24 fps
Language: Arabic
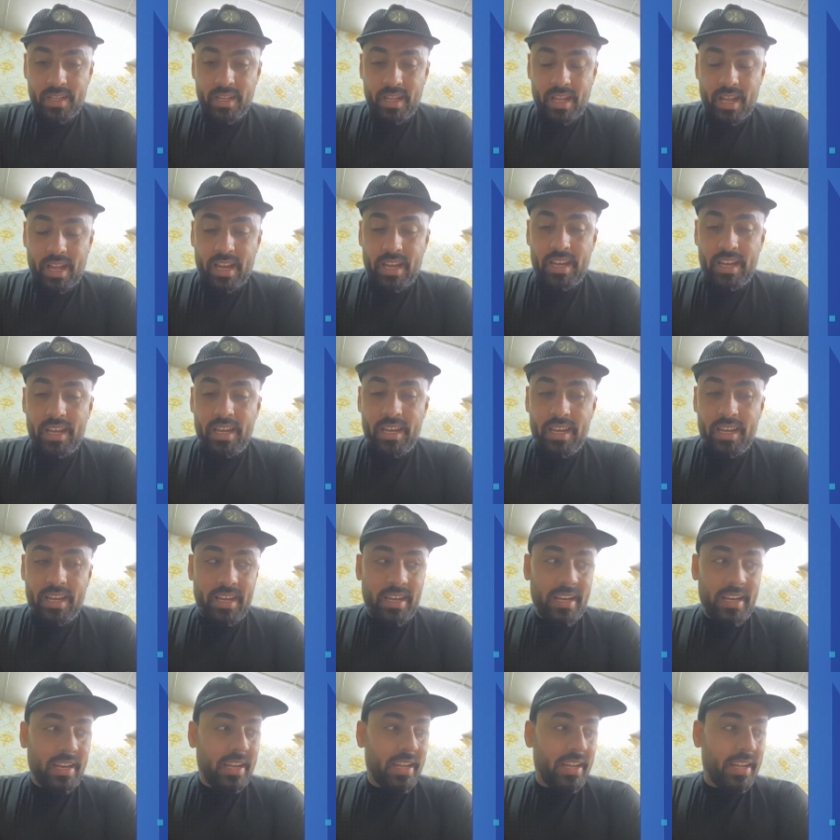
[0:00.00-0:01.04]

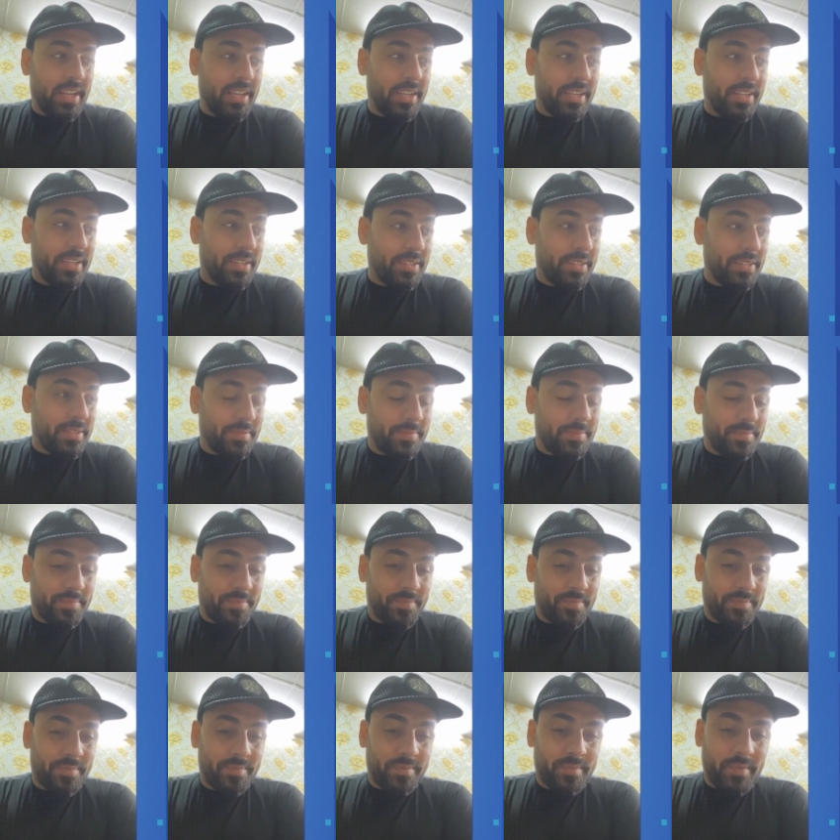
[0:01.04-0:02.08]
على
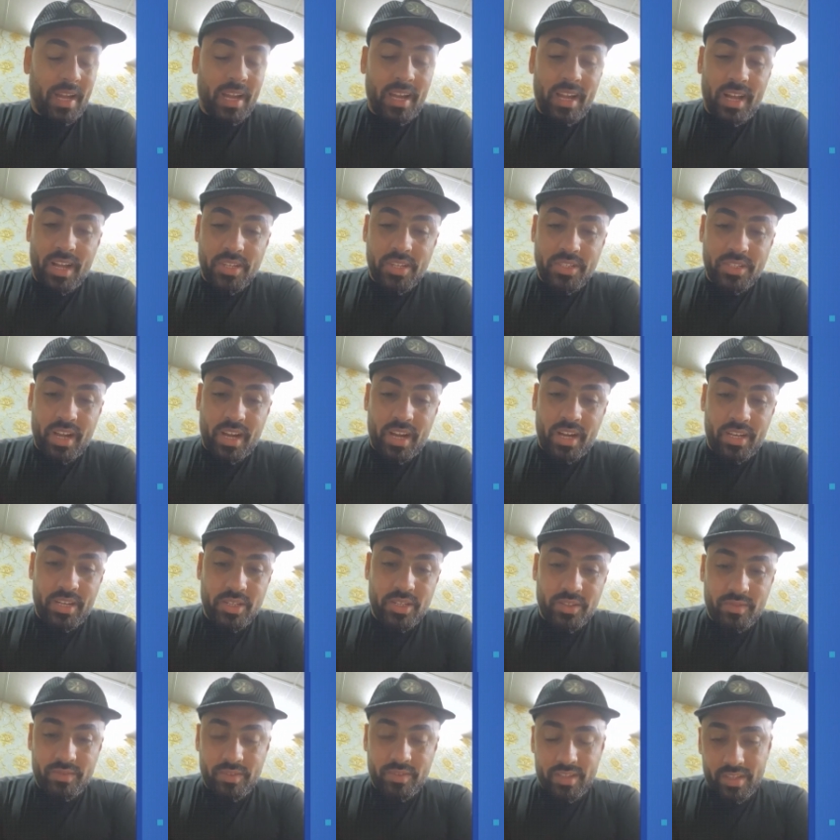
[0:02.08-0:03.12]
على الهاشتاج اللي
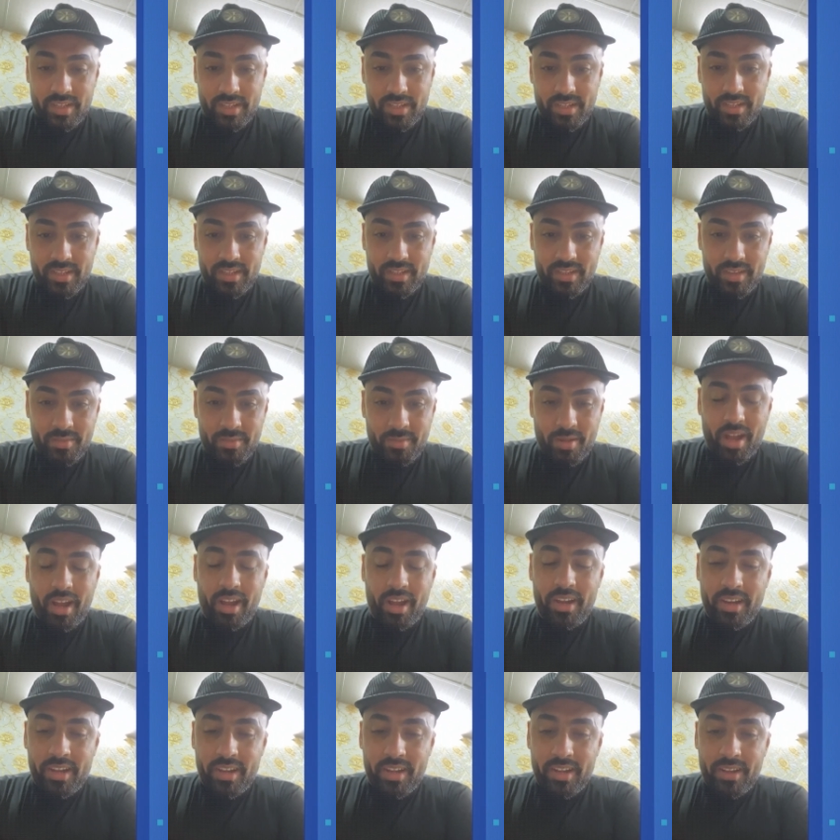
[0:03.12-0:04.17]
شفته
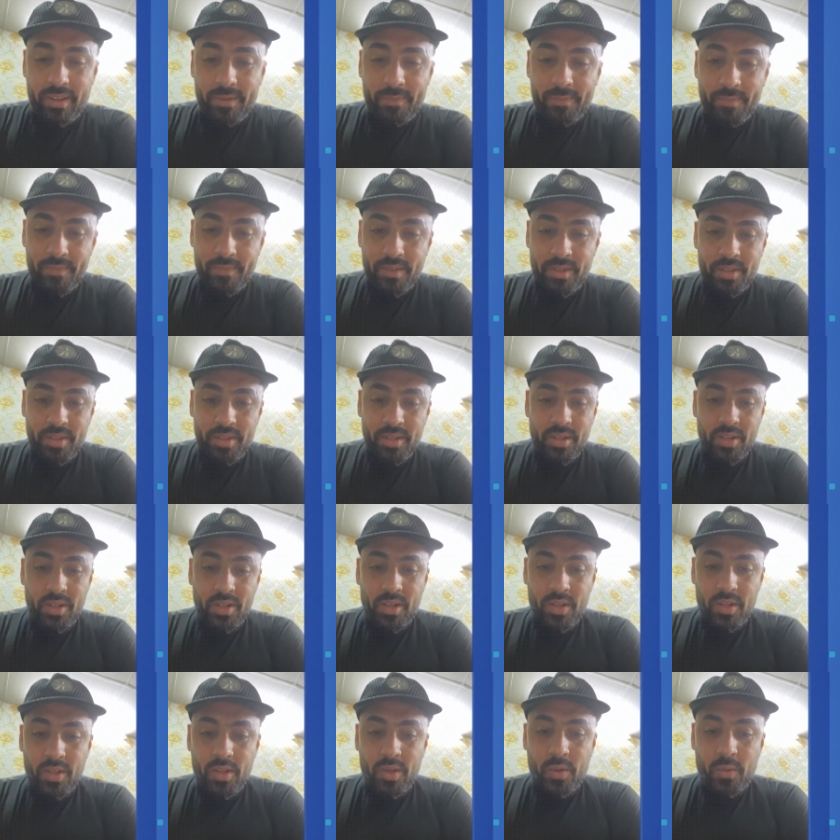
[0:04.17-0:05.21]
حقنا
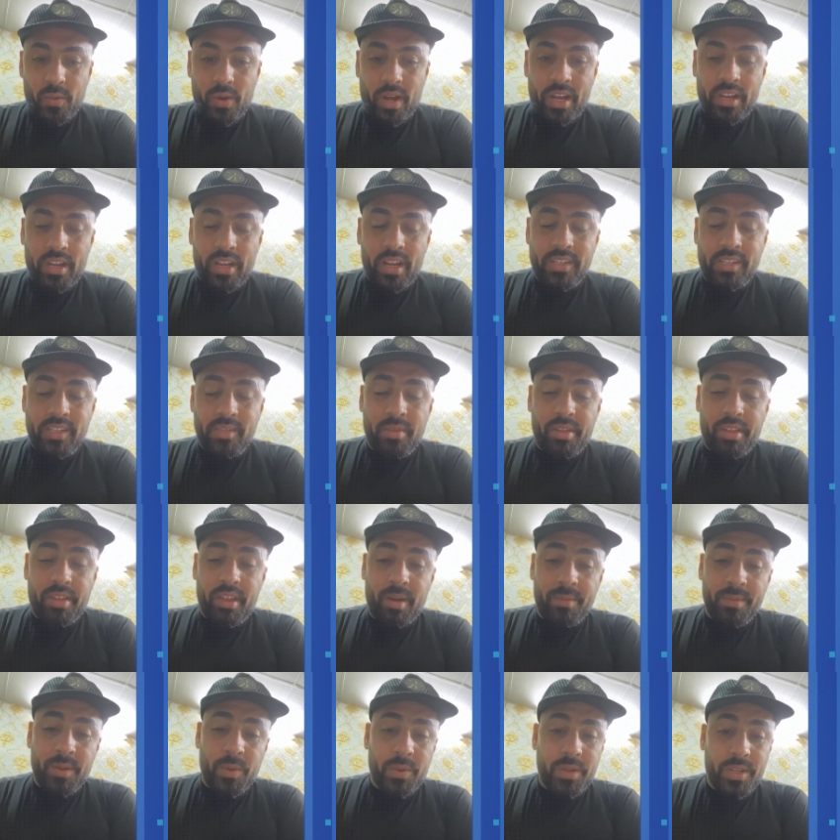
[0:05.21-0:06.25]
وعلى الناس
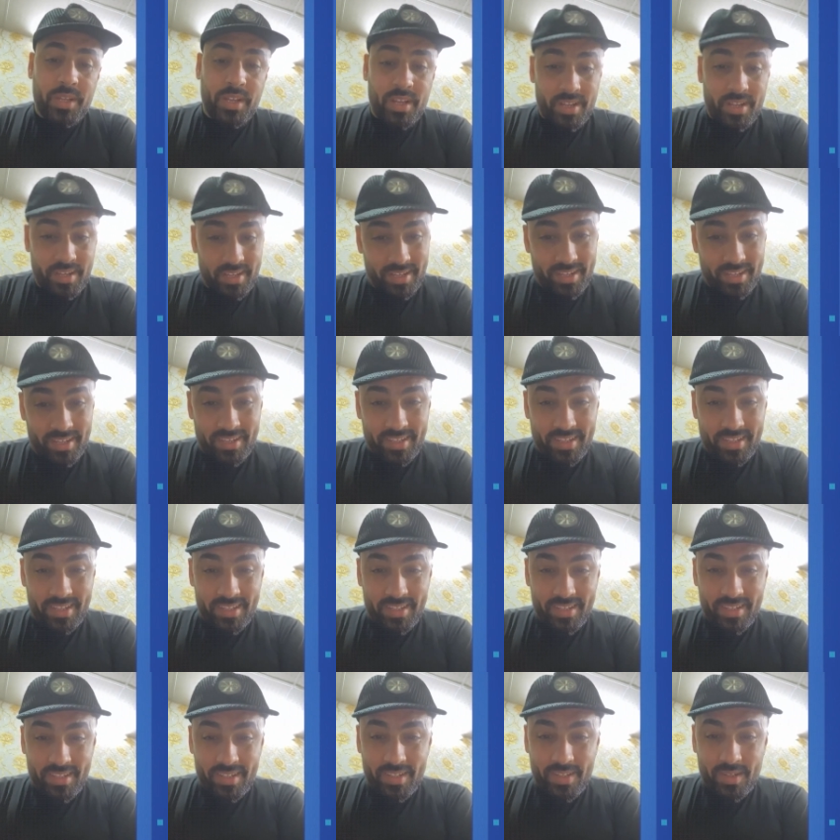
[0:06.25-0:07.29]
المتضامنه ويانا
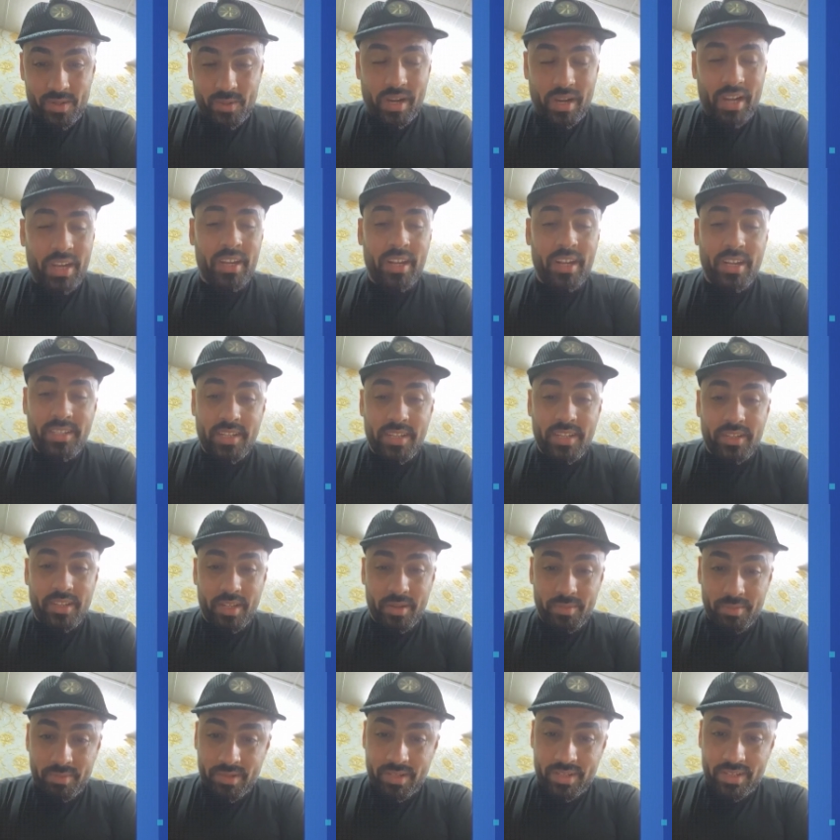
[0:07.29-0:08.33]
وعلى الناس اللي
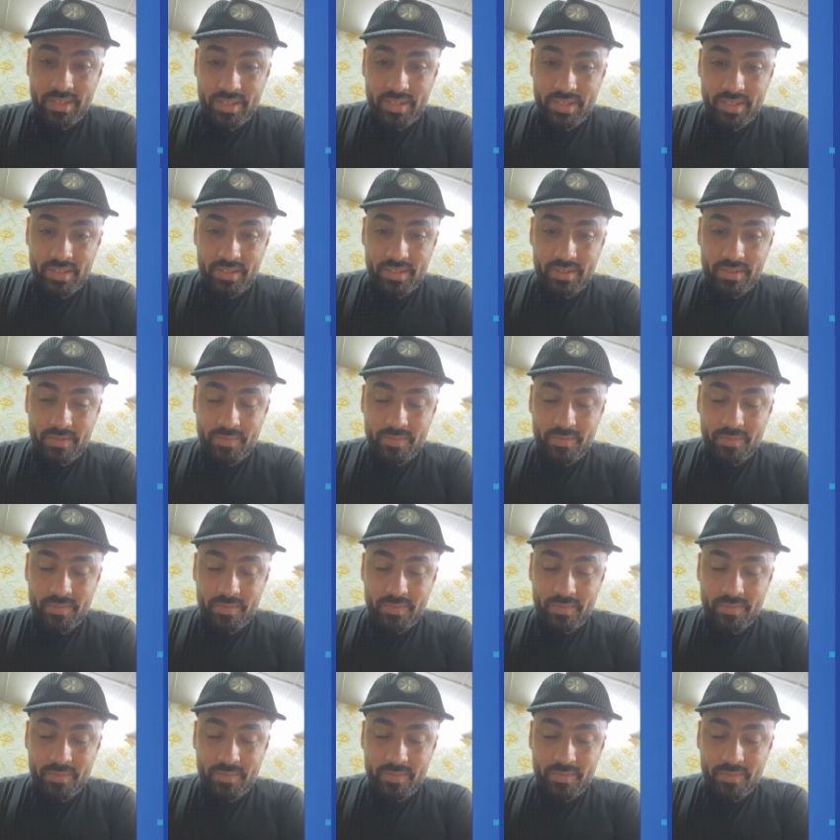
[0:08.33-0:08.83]
تحبنا